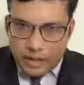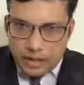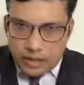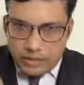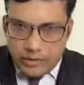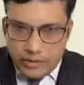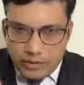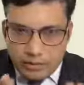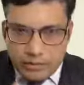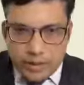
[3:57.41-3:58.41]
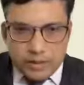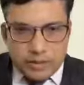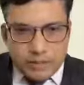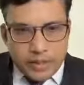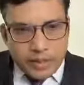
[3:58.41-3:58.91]
काफी
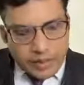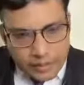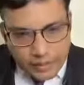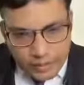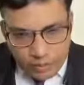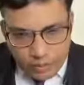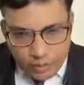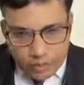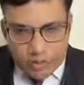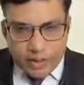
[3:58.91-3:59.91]
मात्रा में कट डाउन हो